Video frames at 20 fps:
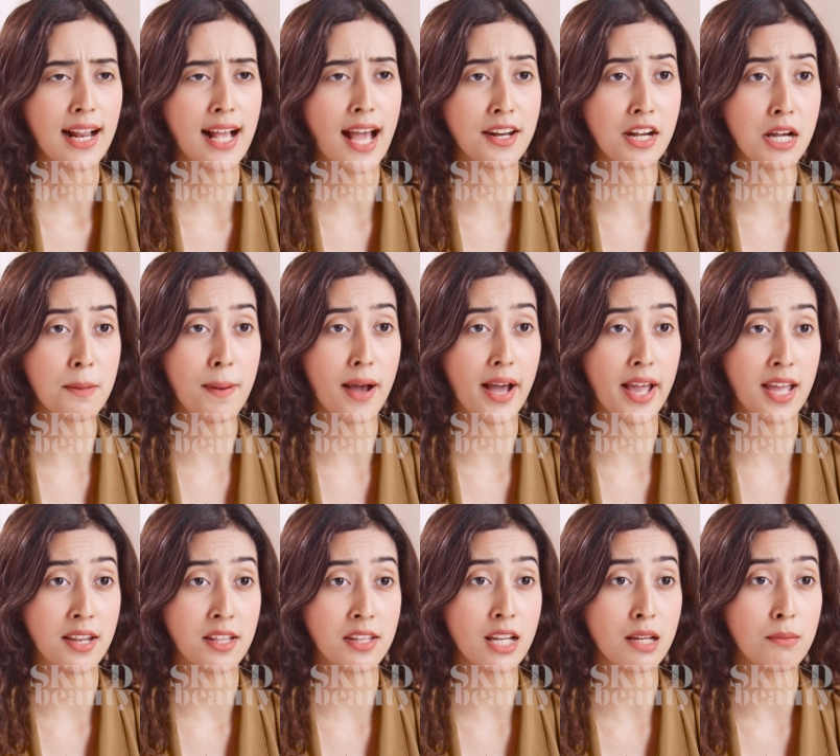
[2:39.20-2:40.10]
Karena di pakaian
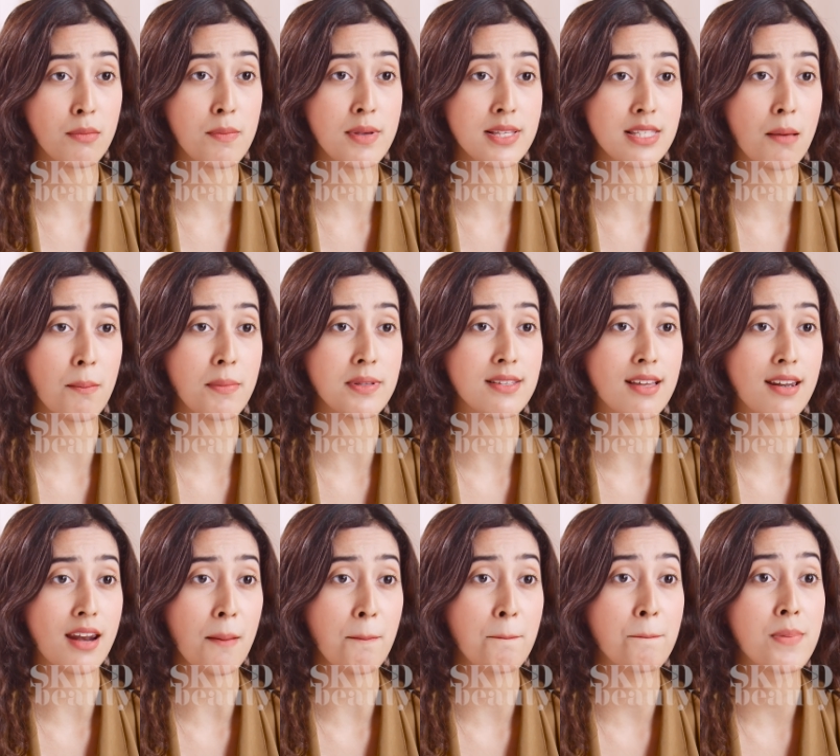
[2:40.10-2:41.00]
ini lebih bisa
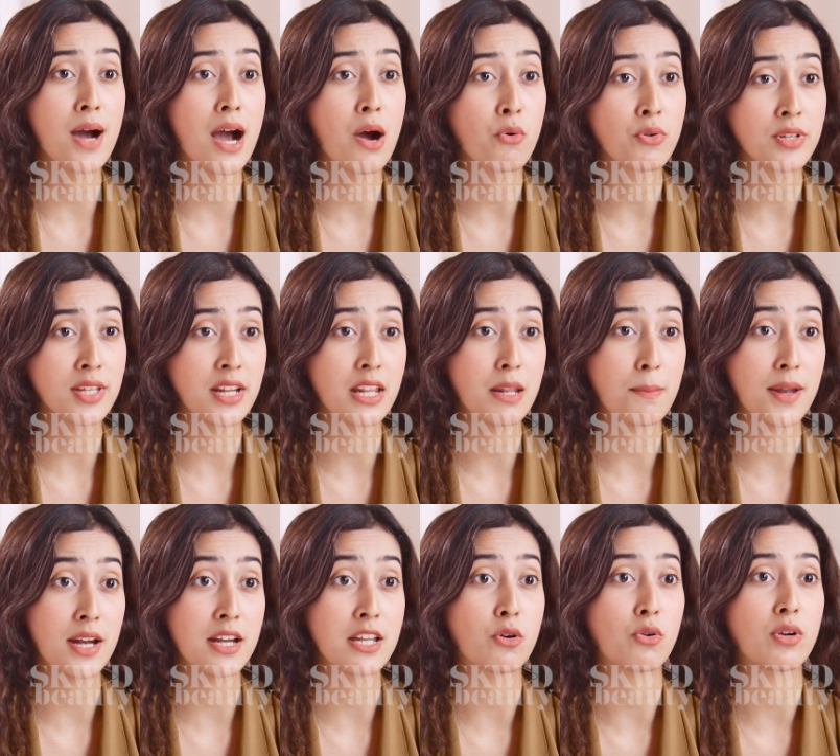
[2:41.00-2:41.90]
menyerap baunya
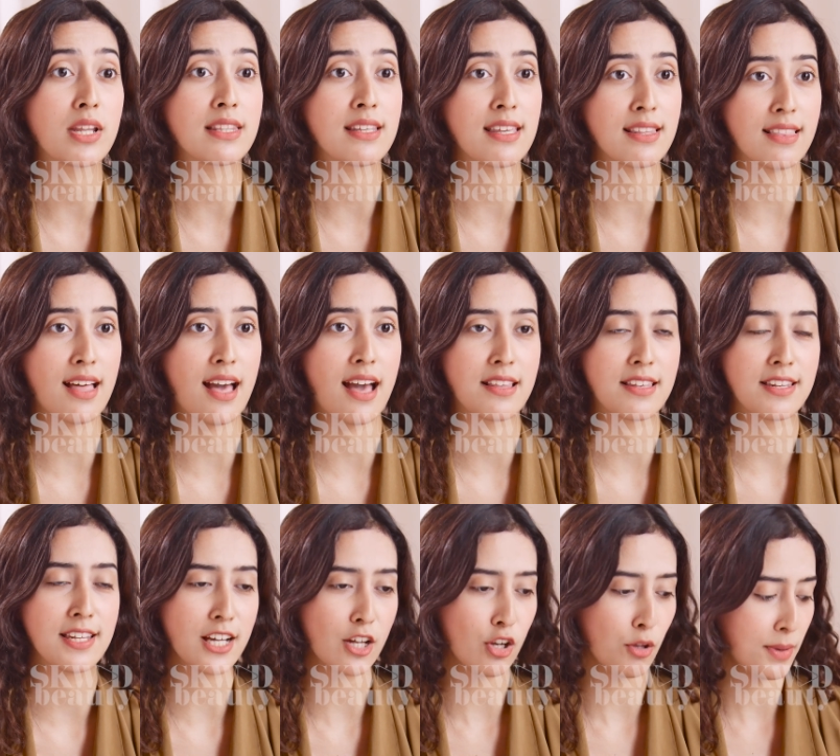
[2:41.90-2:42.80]
daripada di kulit kita. Jadi
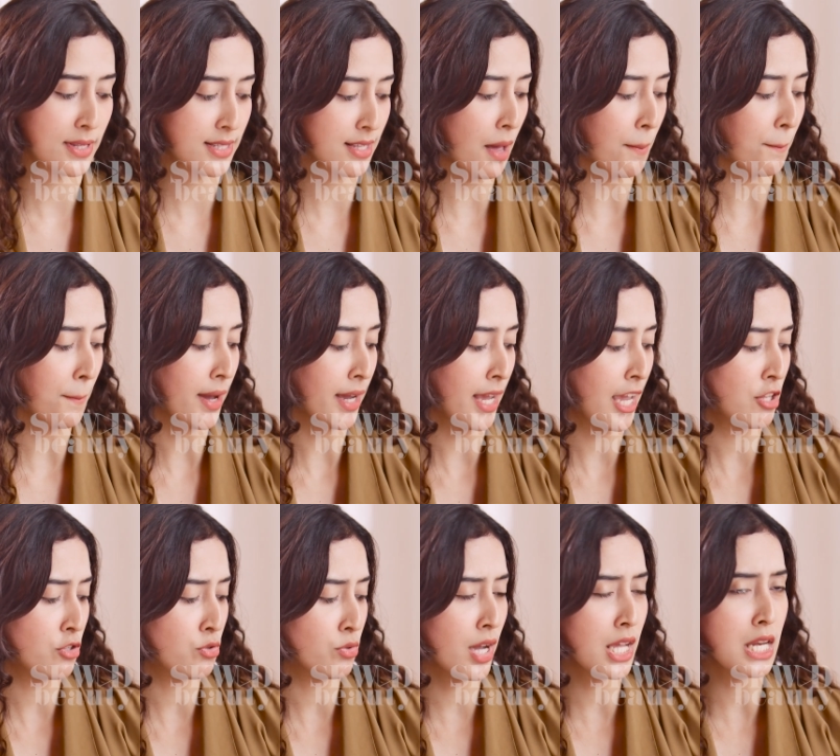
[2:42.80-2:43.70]
kalau bisa pakaian
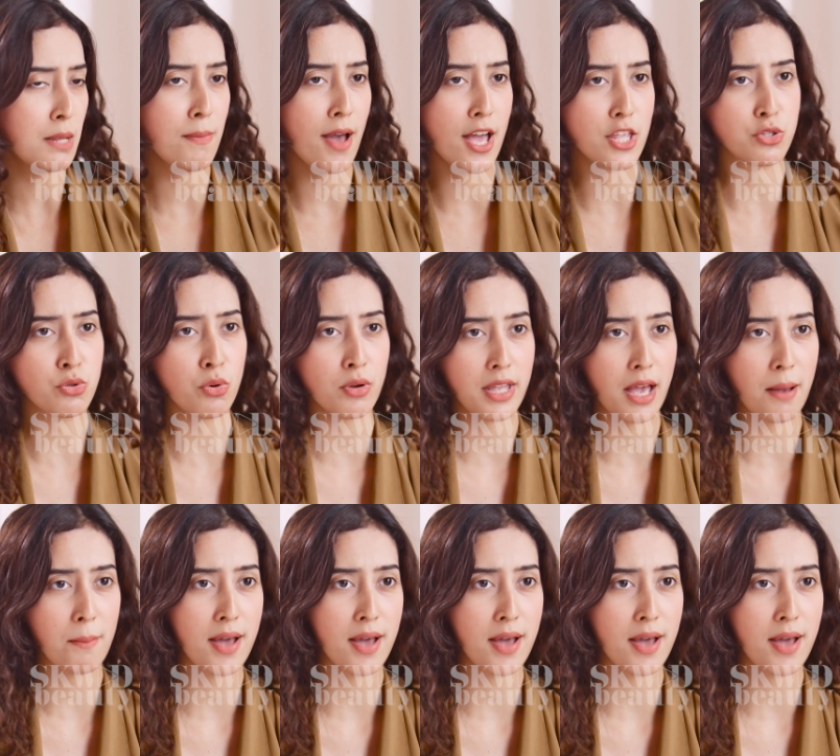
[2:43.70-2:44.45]
juga di baju yang